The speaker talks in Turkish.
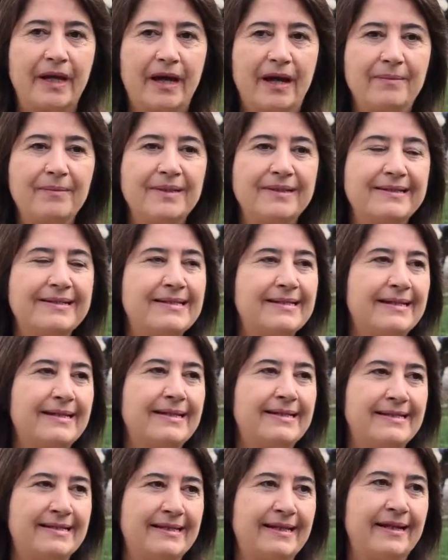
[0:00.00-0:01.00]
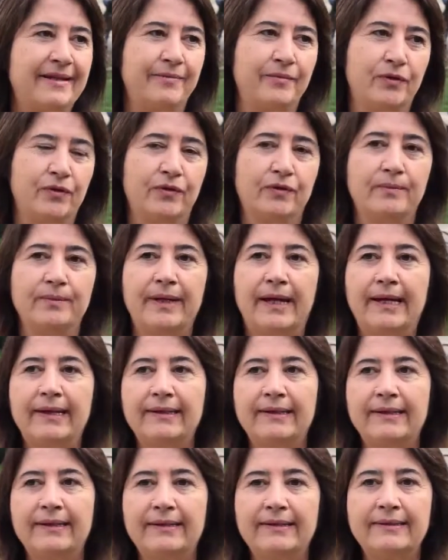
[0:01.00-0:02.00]
ama dizi izleyemiyorum.
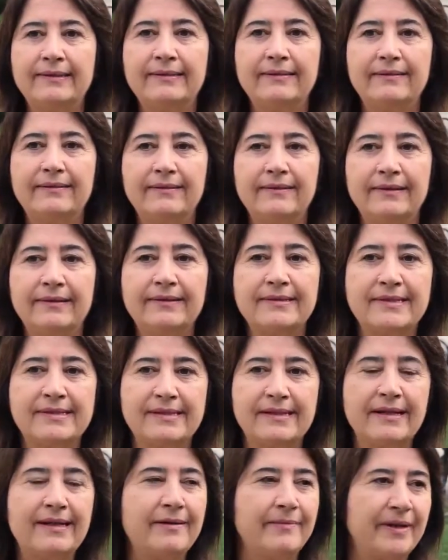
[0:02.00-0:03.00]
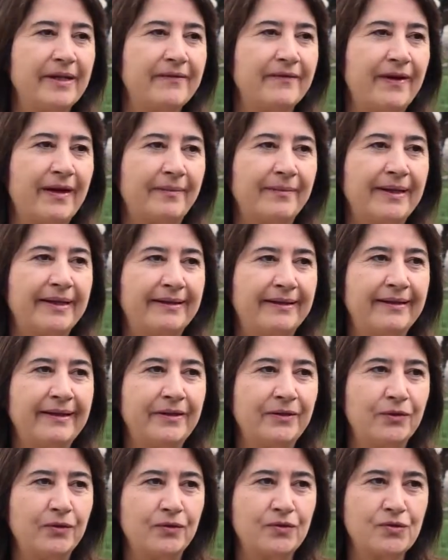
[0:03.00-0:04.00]
Yani diziye emek vermek
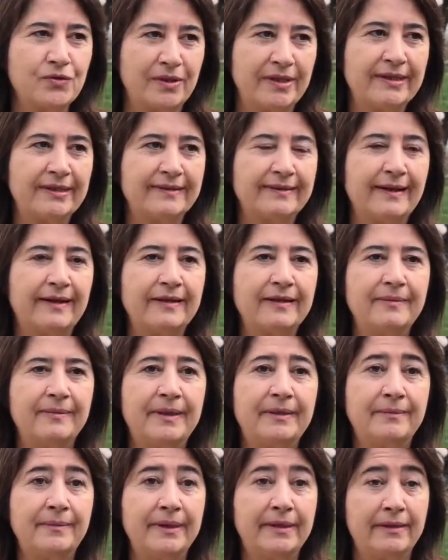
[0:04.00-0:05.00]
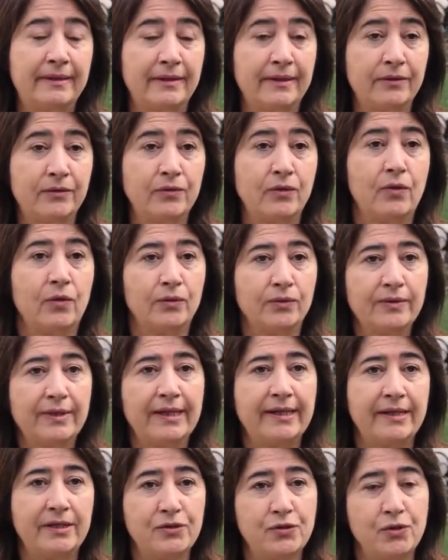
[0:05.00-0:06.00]
gerekiyor, sürekli takip etmek gerekiyor. Onun yerine